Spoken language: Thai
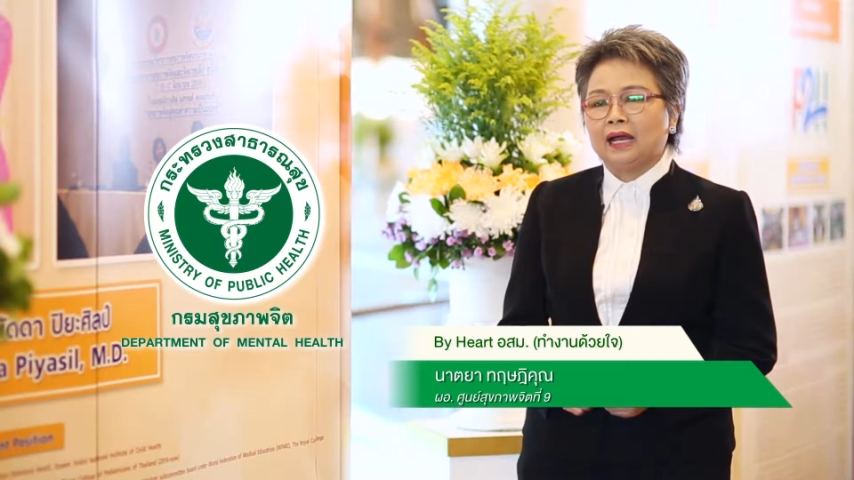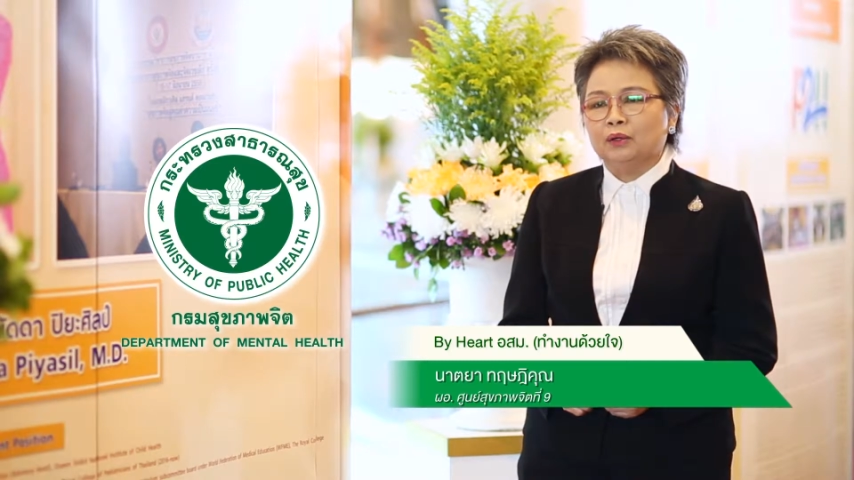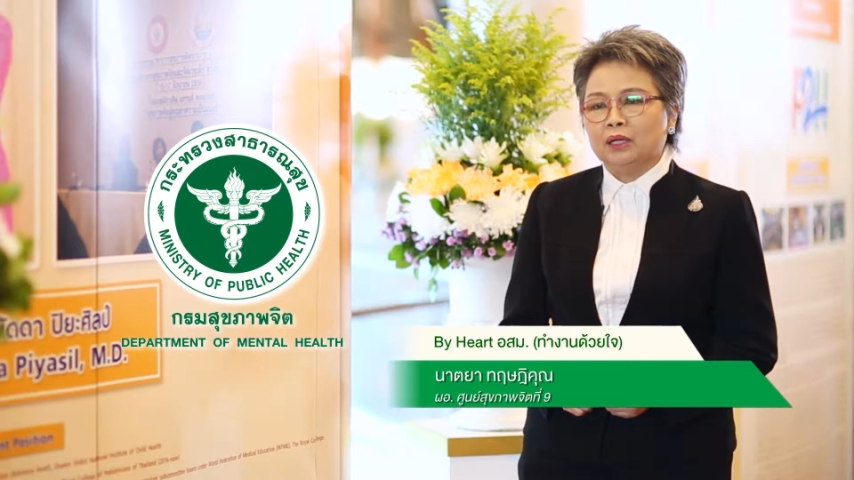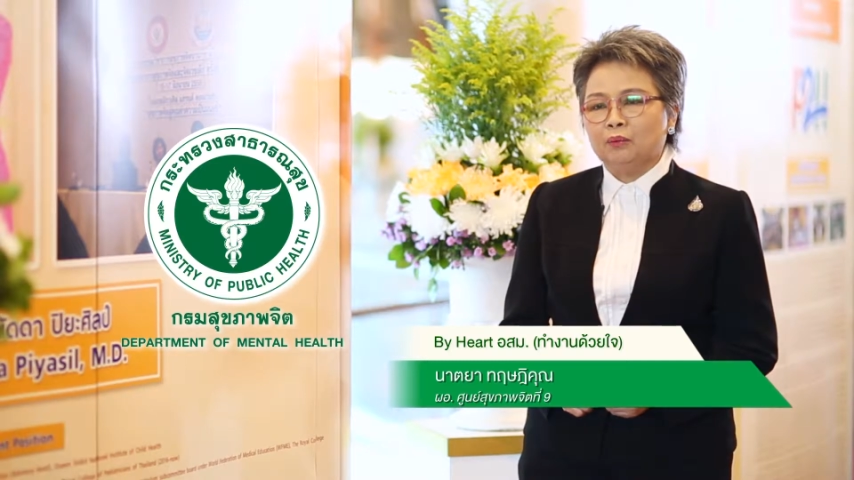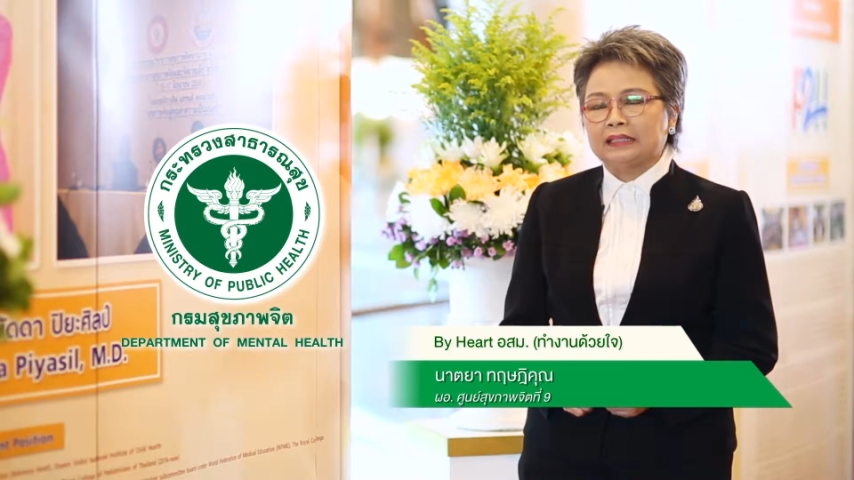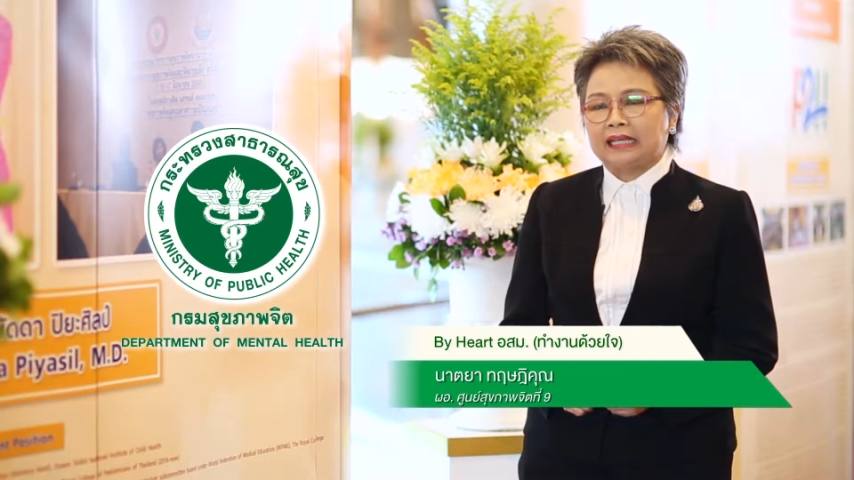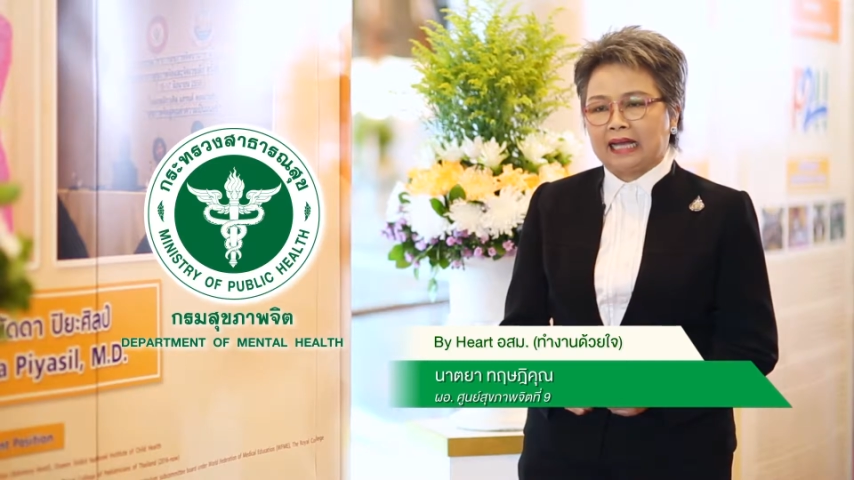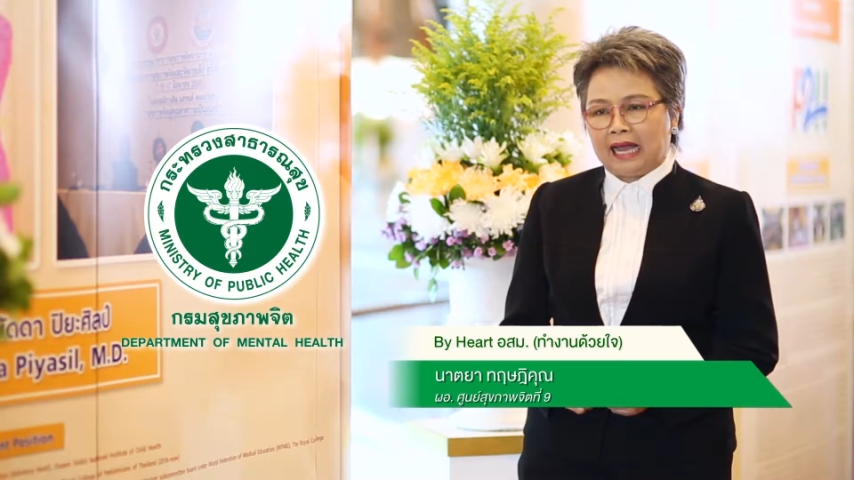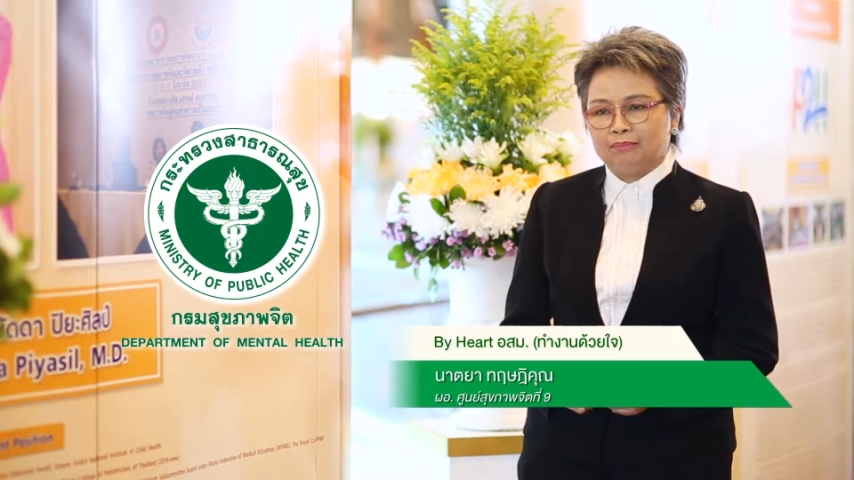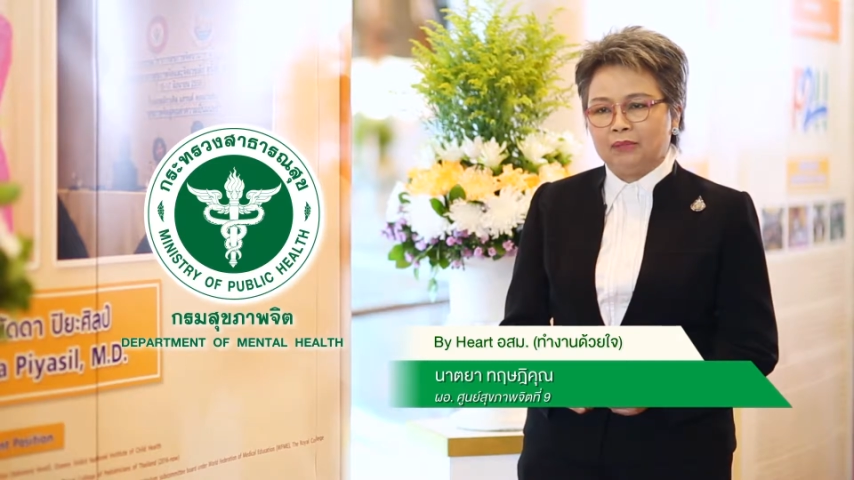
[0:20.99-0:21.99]
เอานวัต
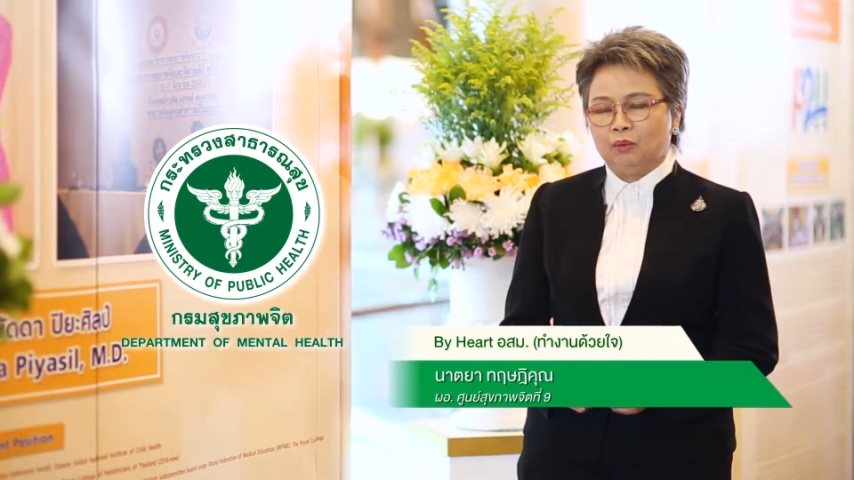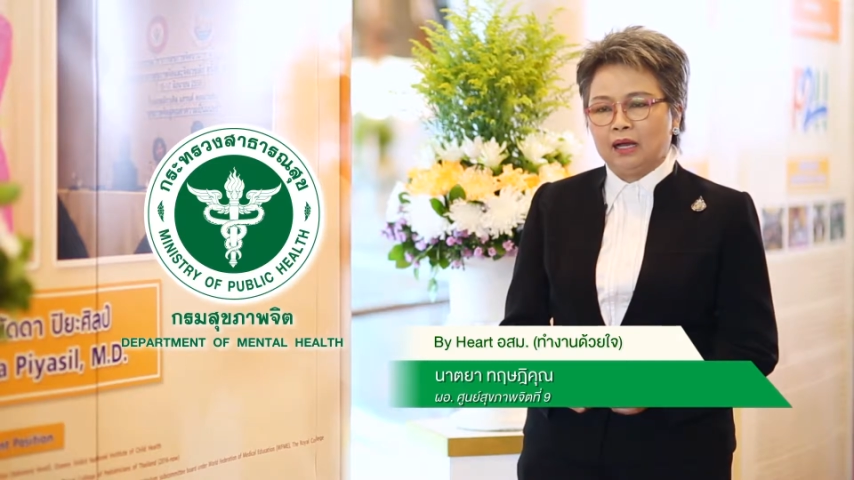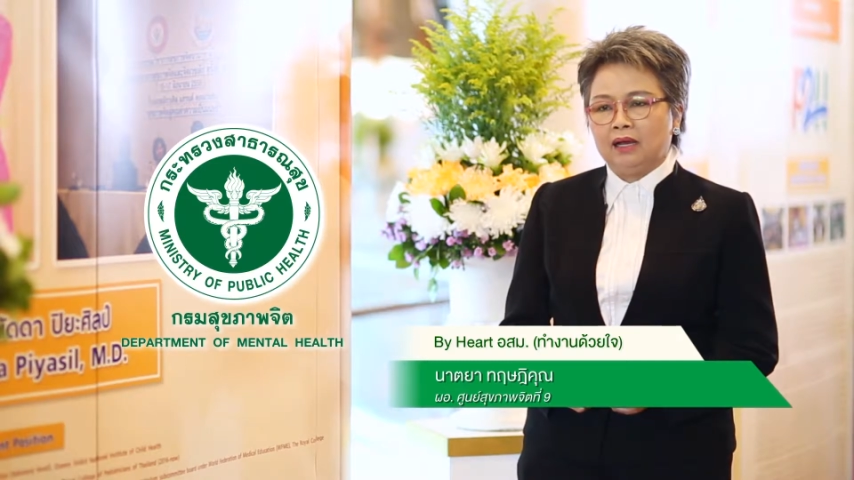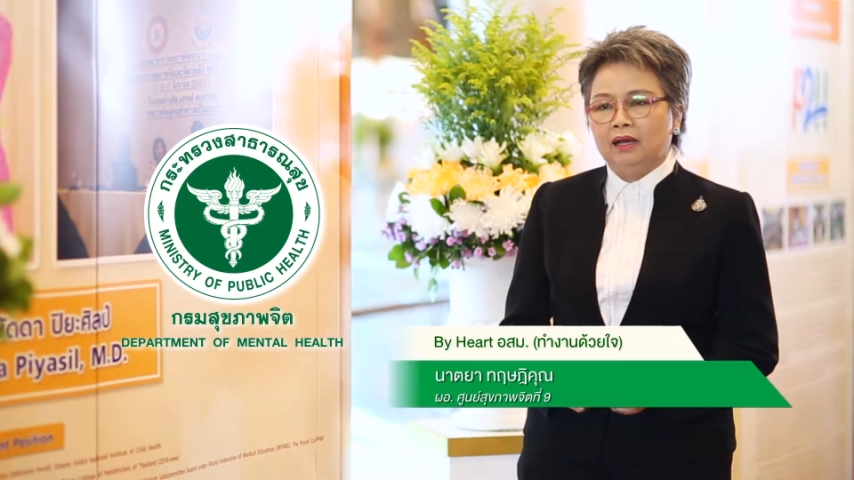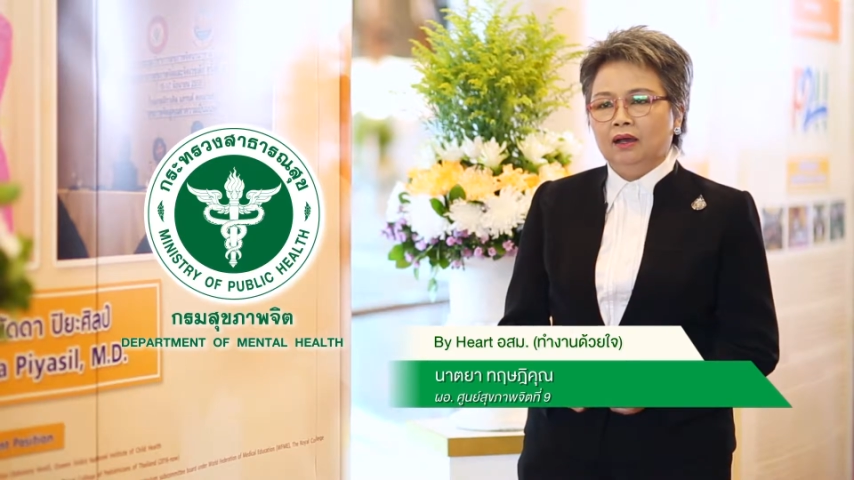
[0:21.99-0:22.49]
กรรมหรือว่า